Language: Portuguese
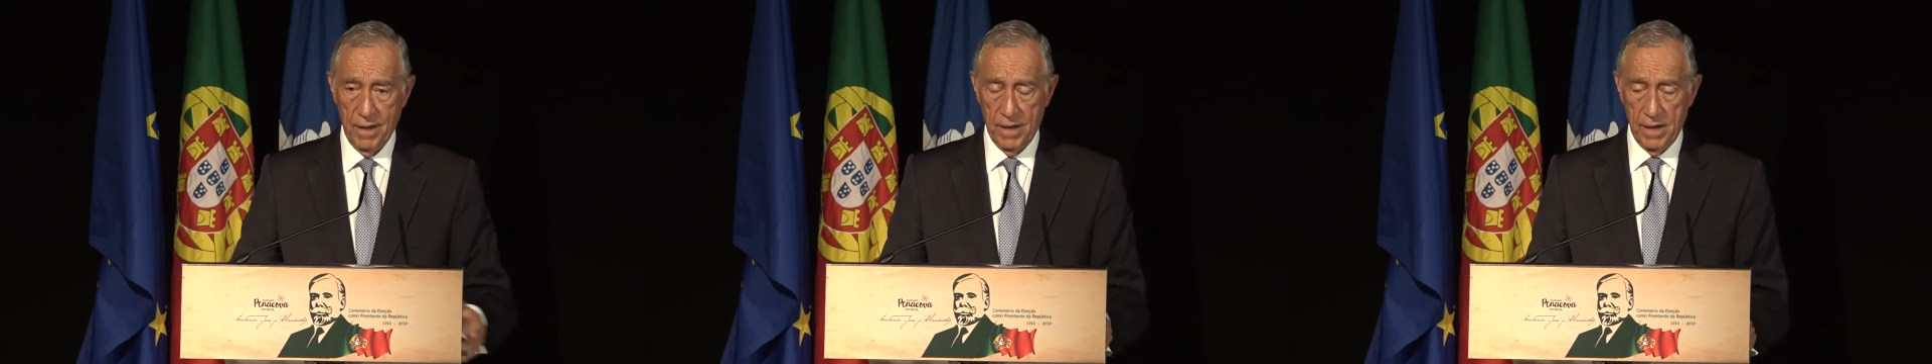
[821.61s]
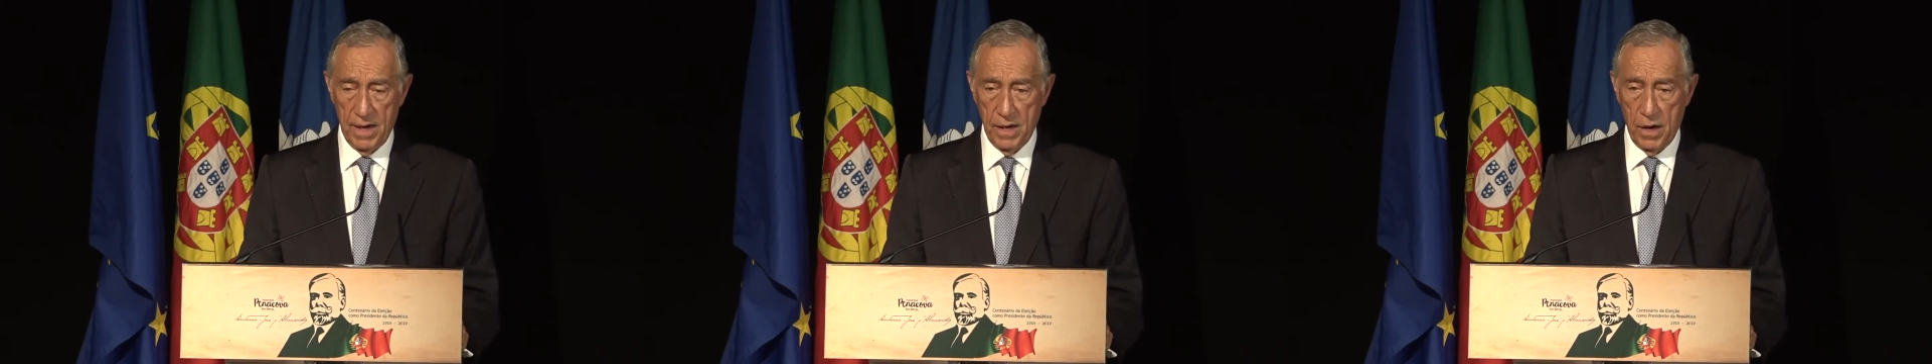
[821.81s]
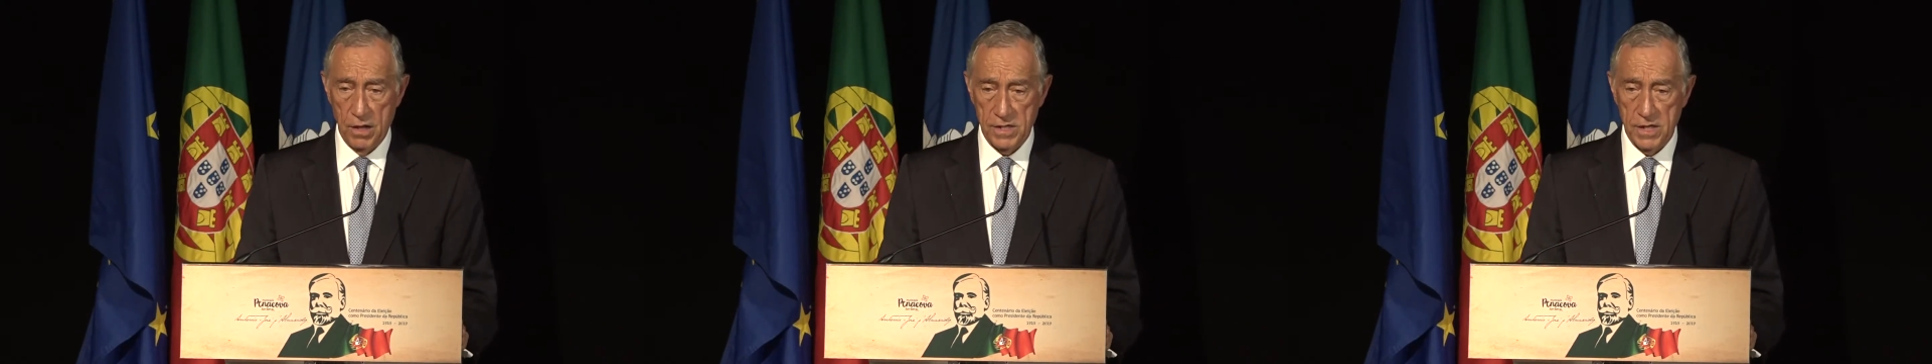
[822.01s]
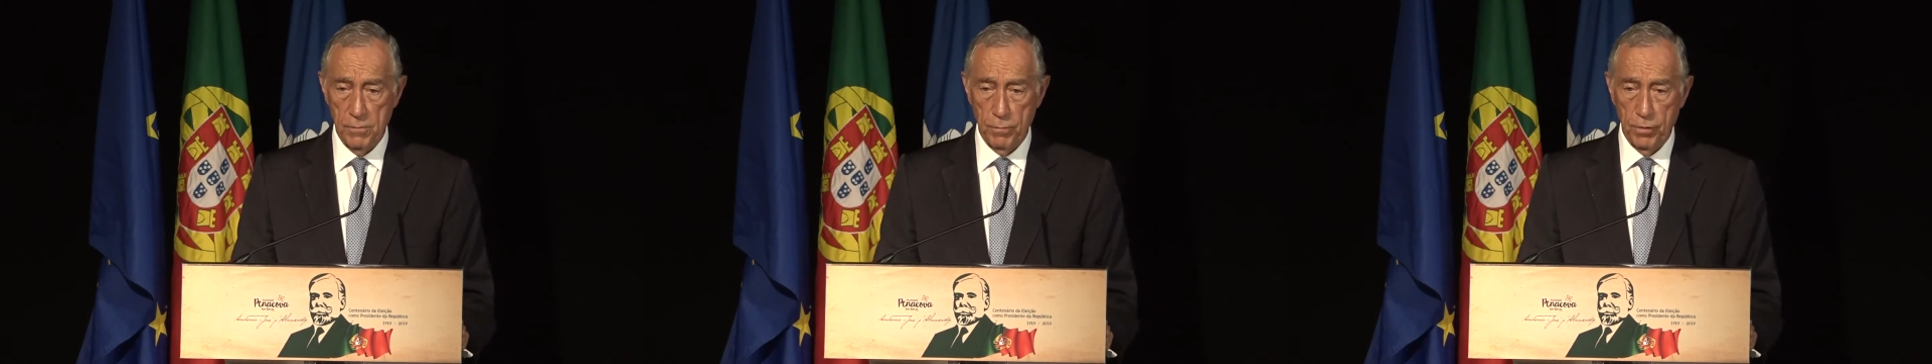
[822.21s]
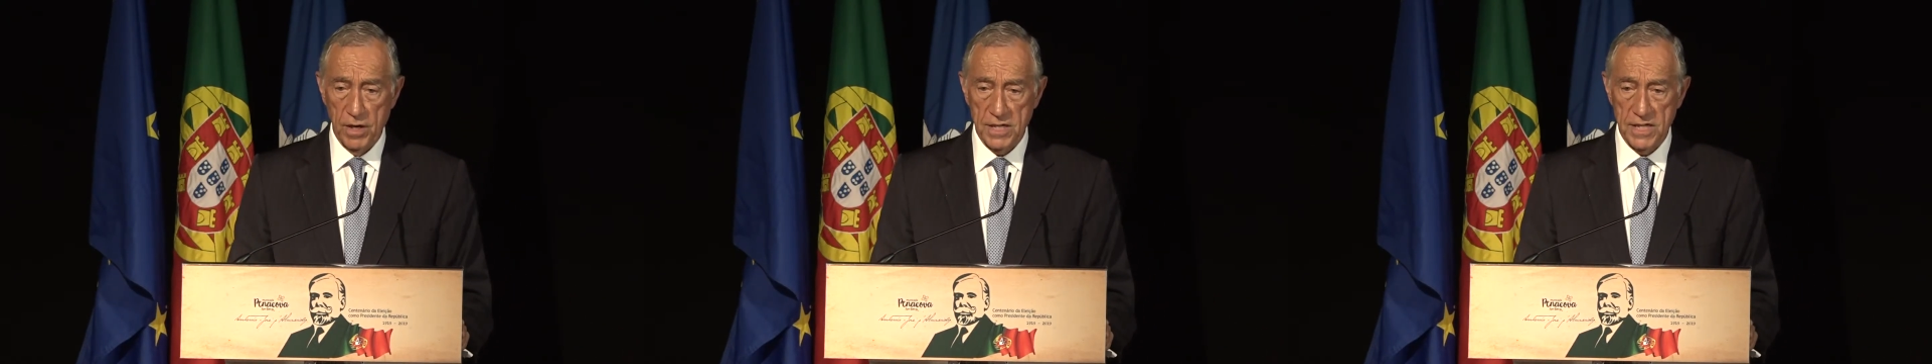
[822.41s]
na nossa
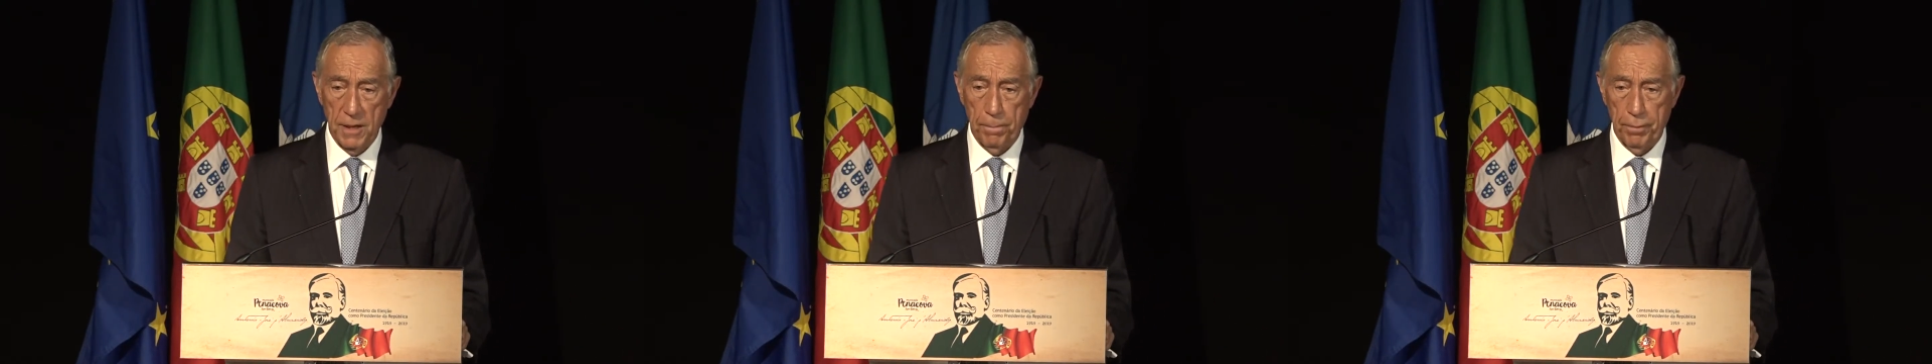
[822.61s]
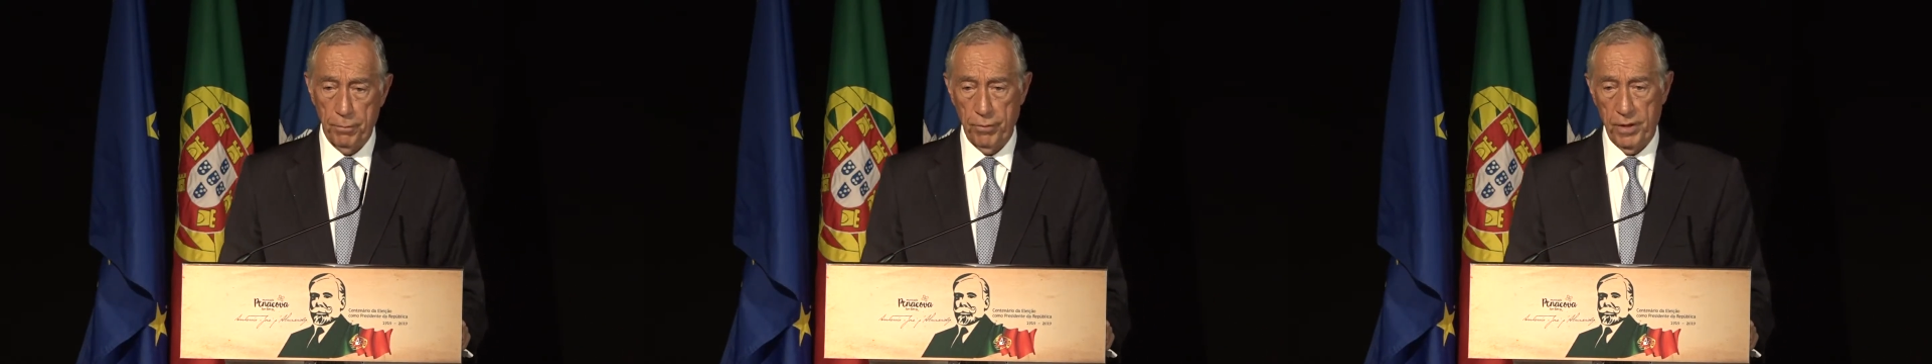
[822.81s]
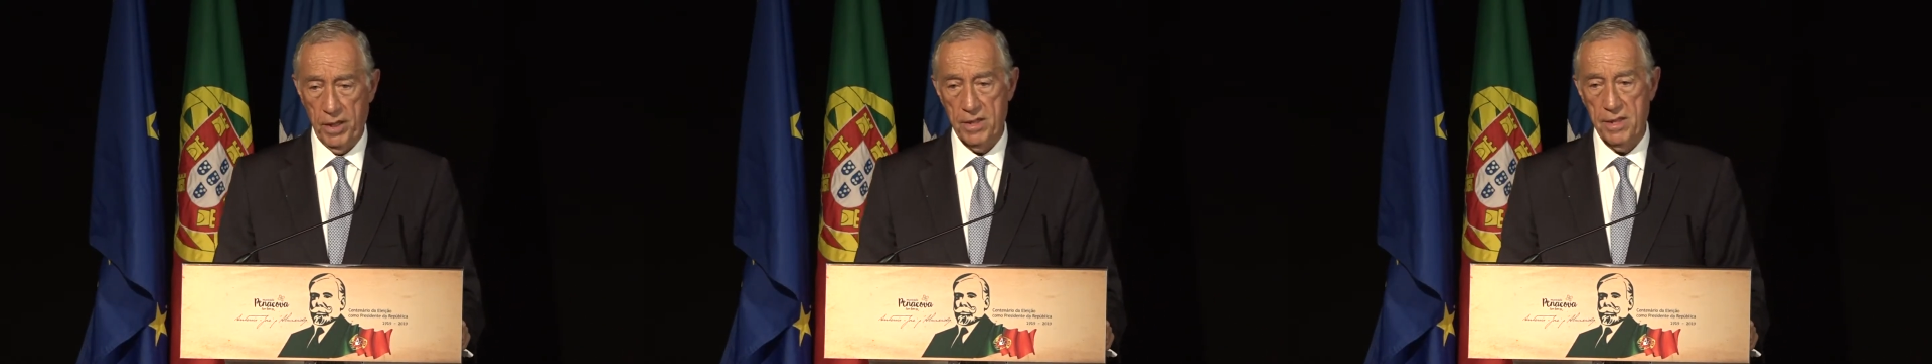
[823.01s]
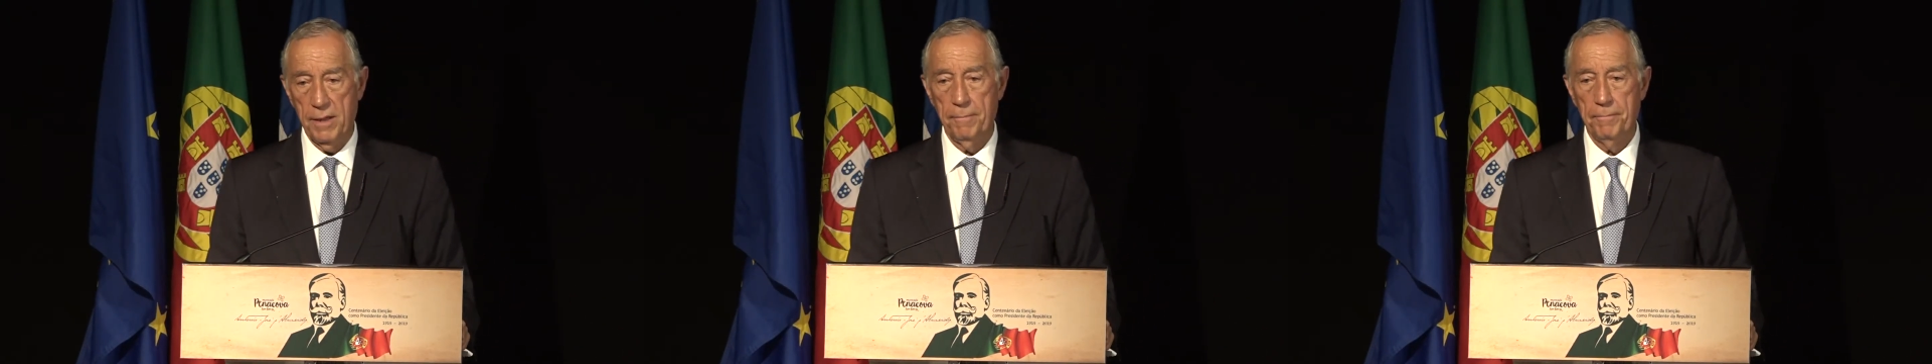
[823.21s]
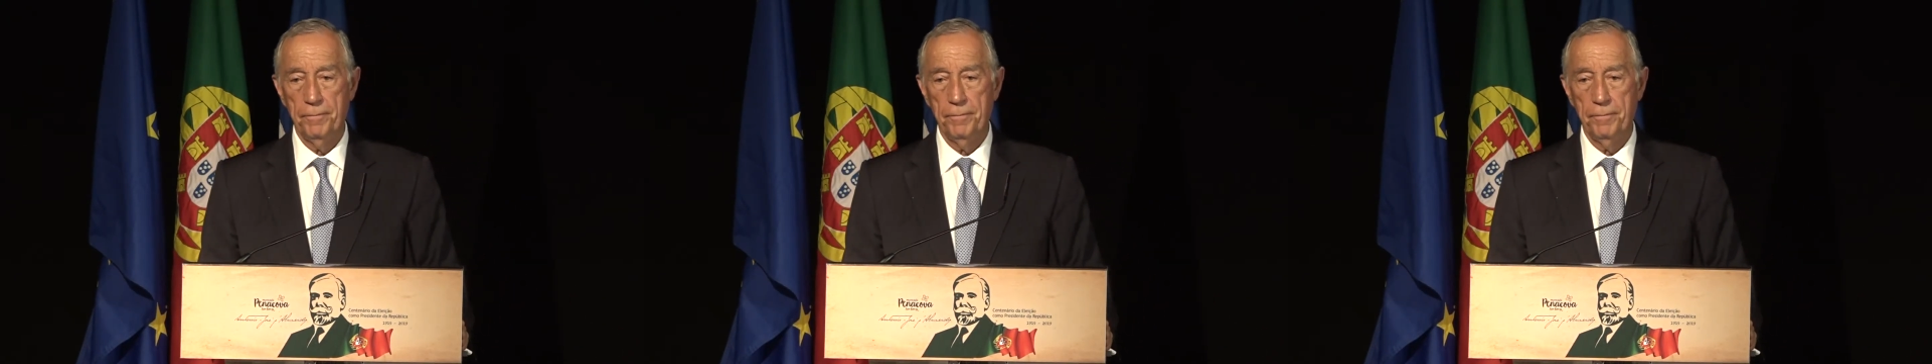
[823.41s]
democracia portuguesa.